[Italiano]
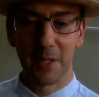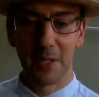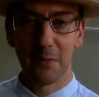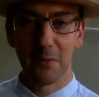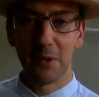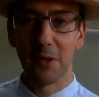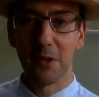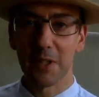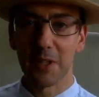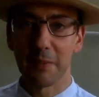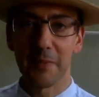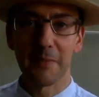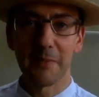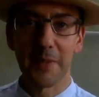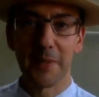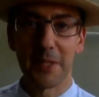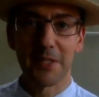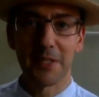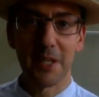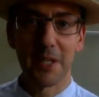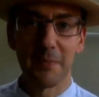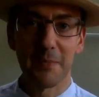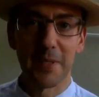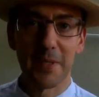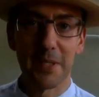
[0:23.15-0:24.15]
quello che mi
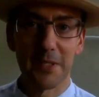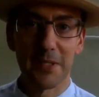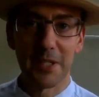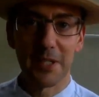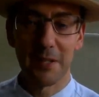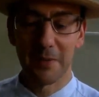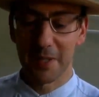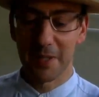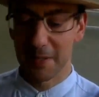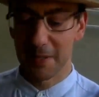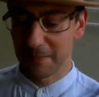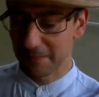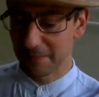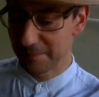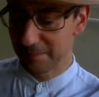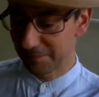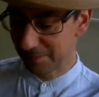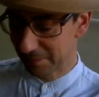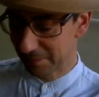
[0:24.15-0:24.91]
piacerebbe ricevere